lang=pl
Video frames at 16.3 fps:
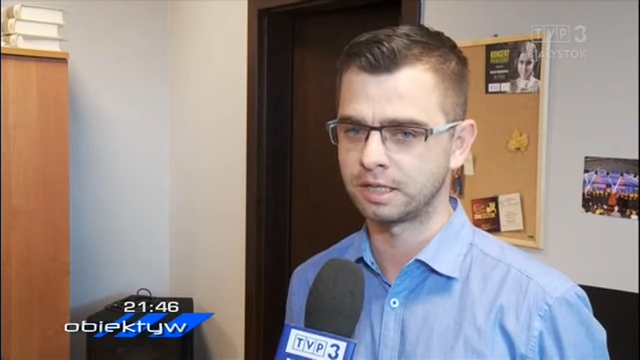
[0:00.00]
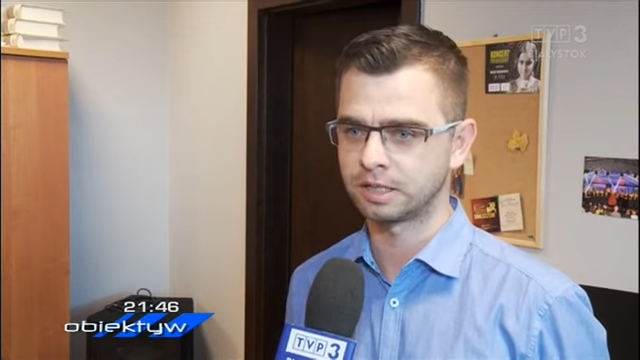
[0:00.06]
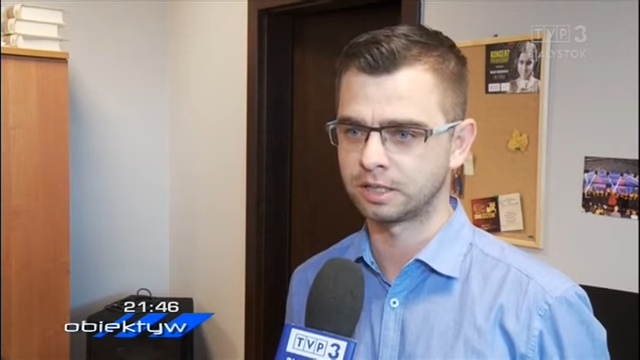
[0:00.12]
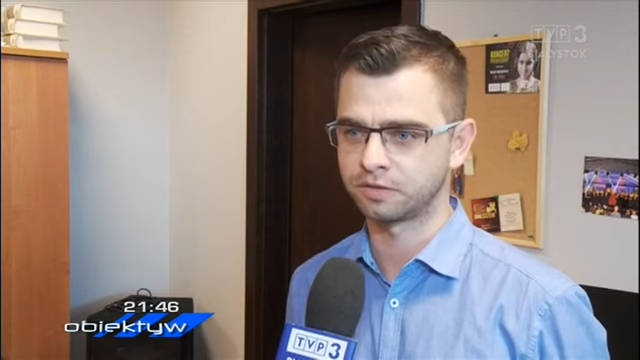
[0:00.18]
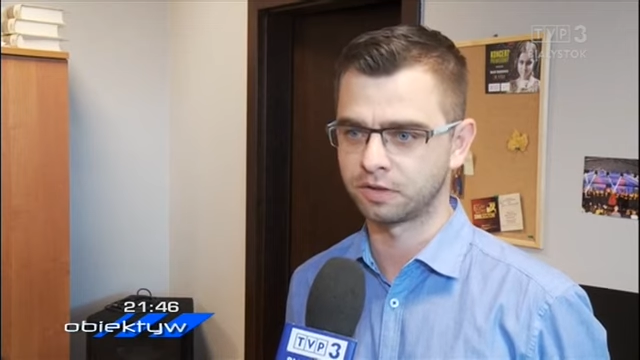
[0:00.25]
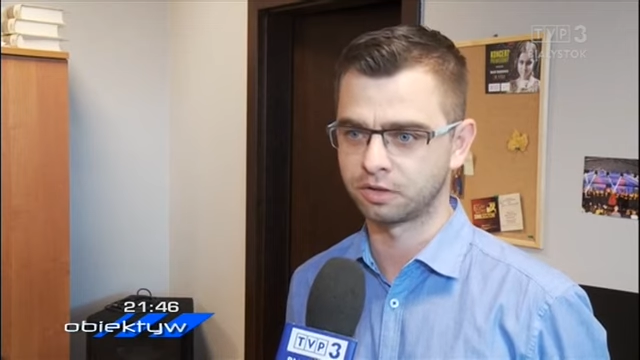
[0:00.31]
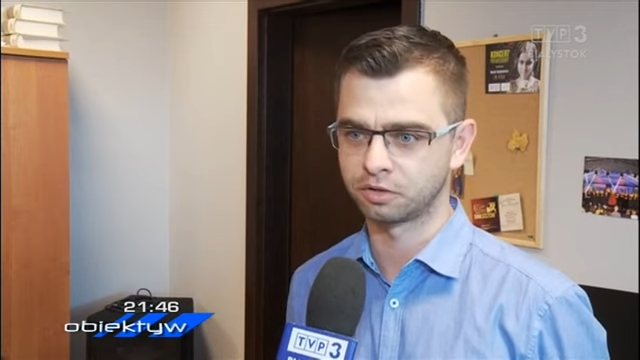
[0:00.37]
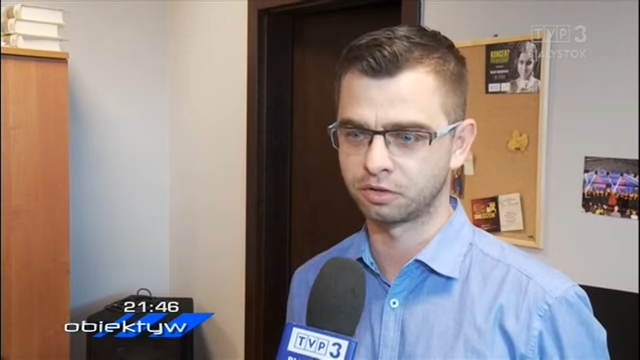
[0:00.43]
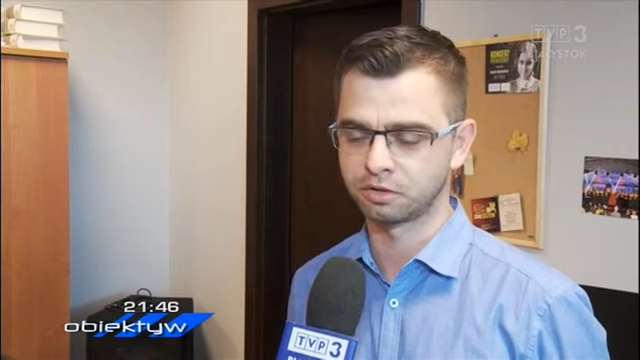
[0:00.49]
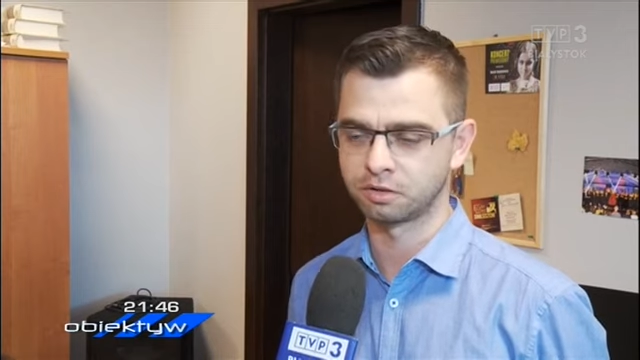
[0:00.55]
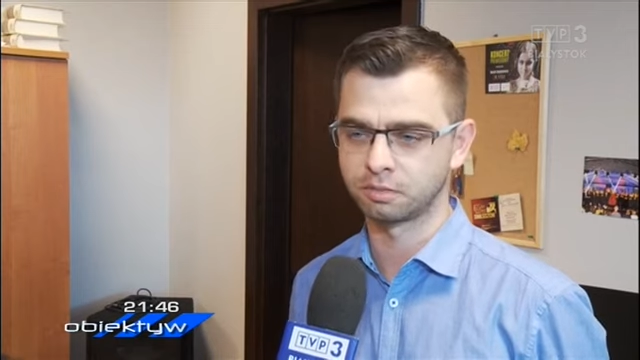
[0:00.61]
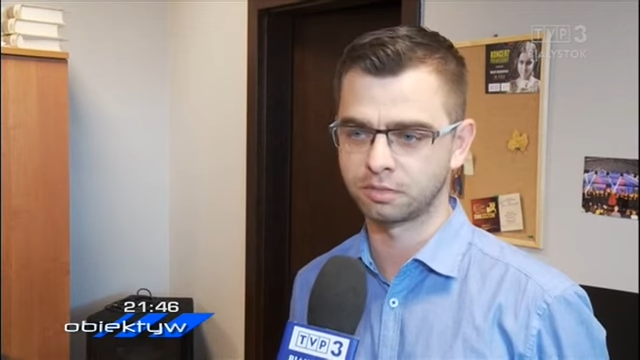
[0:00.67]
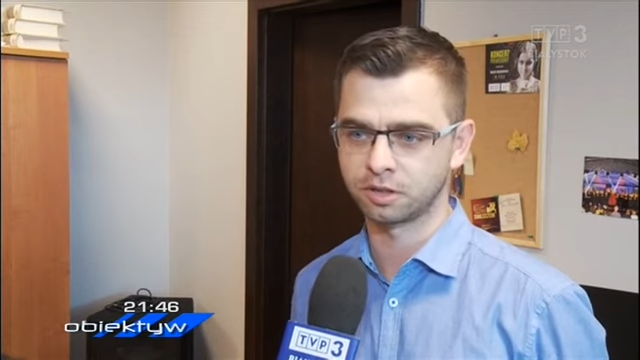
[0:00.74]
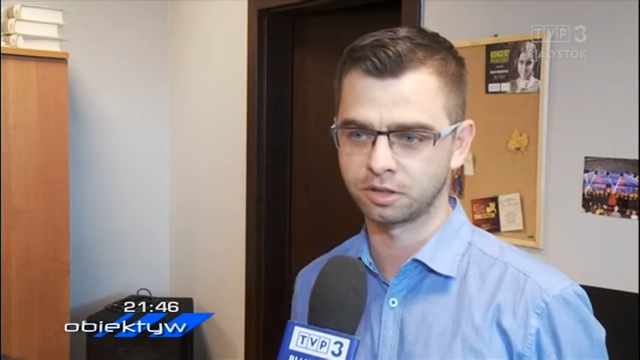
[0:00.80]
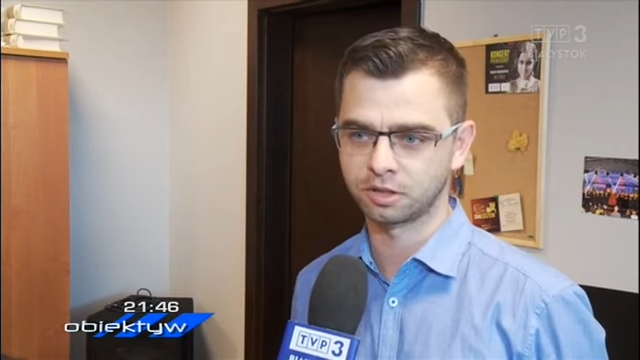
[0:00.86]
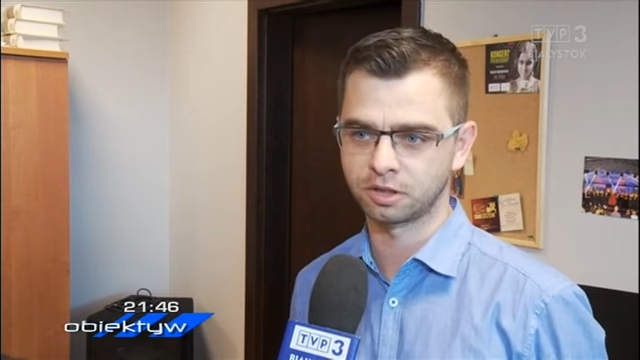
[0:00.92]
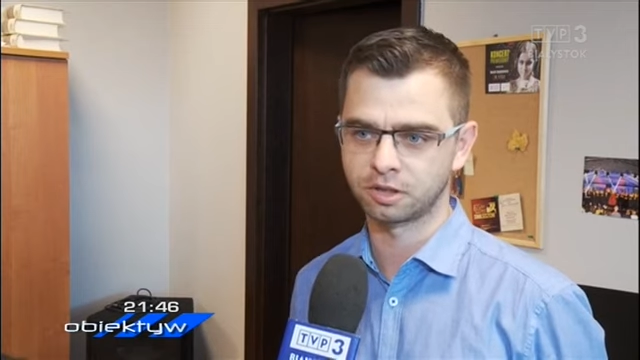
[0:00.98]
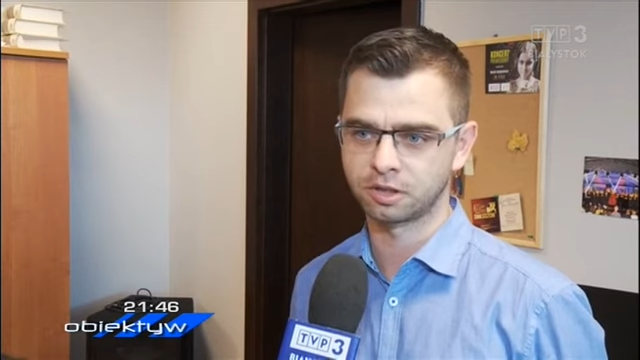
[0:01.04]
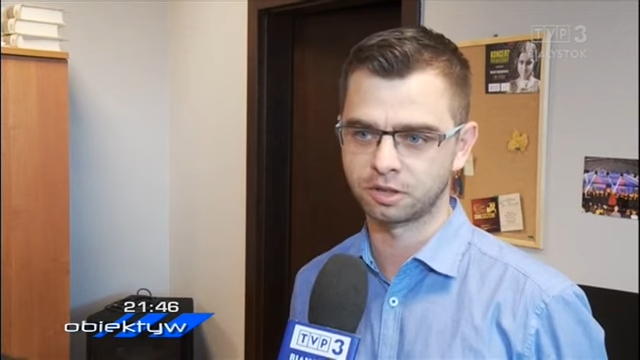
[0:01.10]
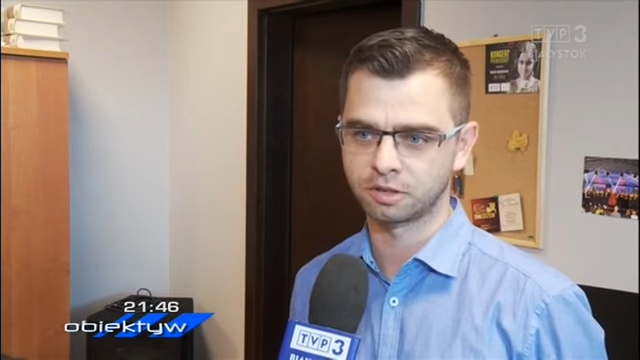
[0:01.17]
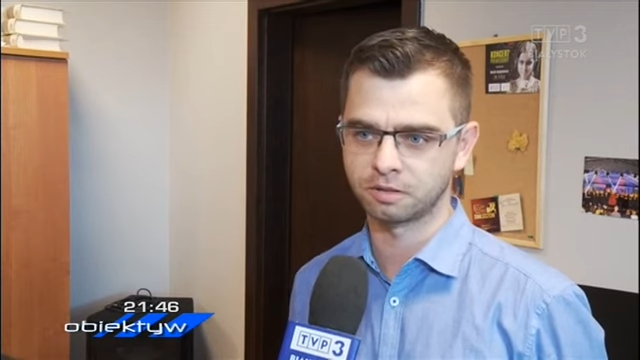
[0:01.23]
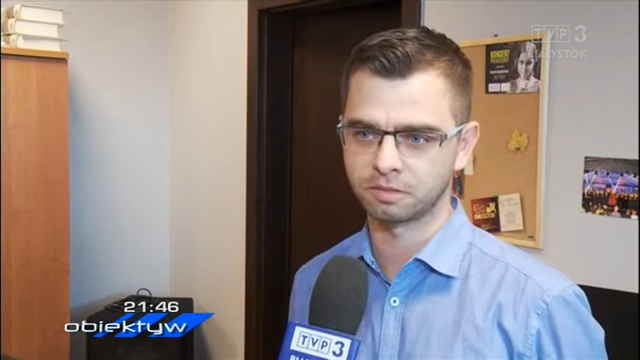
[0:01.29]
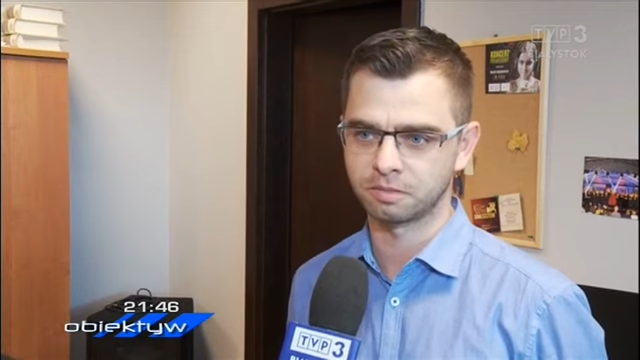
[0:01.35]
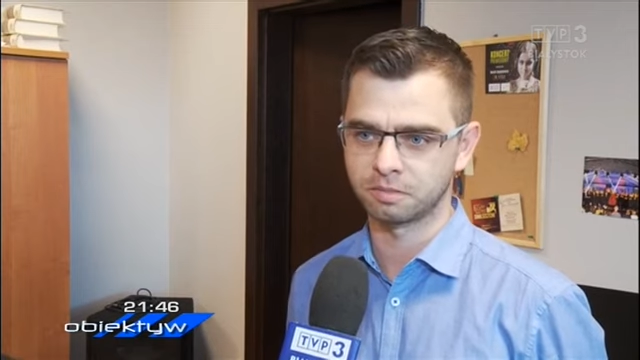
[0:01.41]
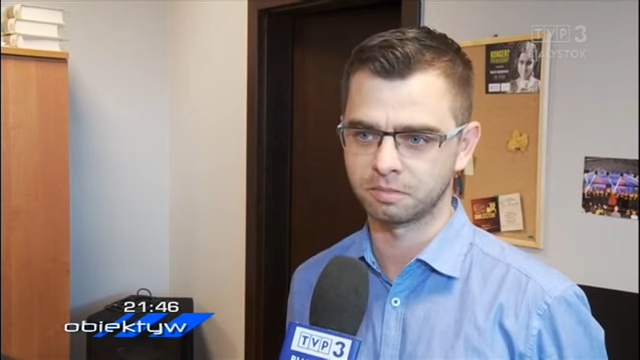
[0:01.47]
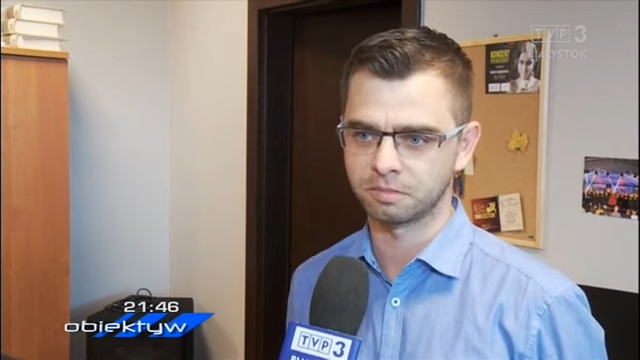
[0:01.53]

świadczy o tym też, że